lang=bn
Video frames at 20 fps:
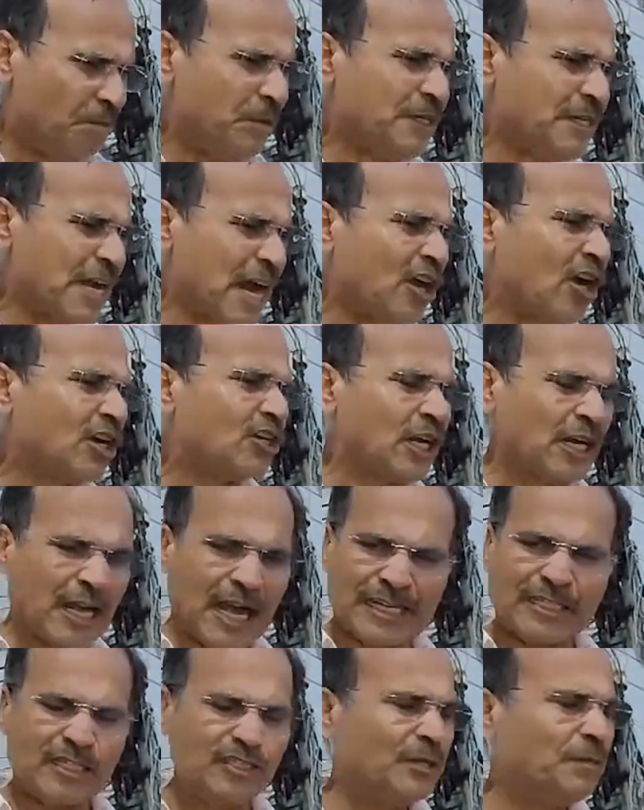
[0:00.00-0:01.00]
বিচারকদের
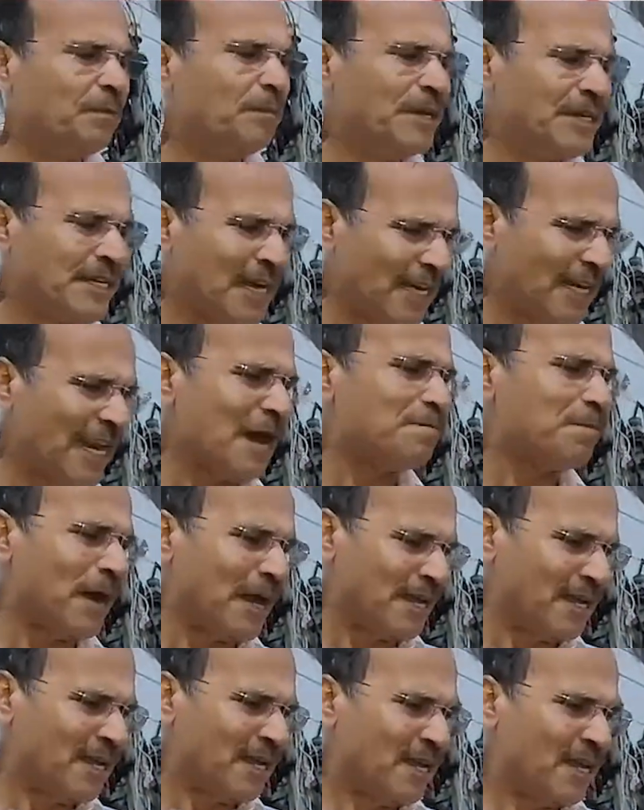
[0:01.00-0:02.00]
কাছে যদি বিচার না
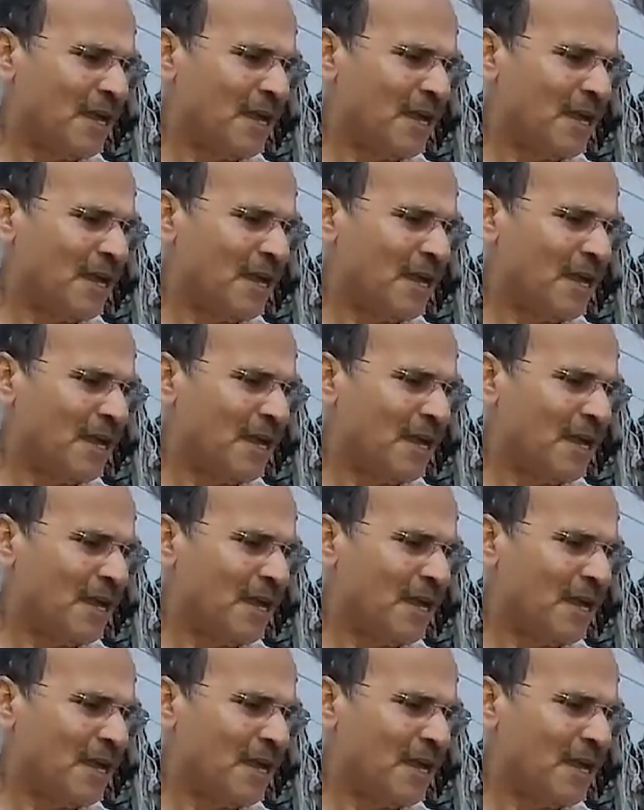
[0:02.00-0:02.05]
পাই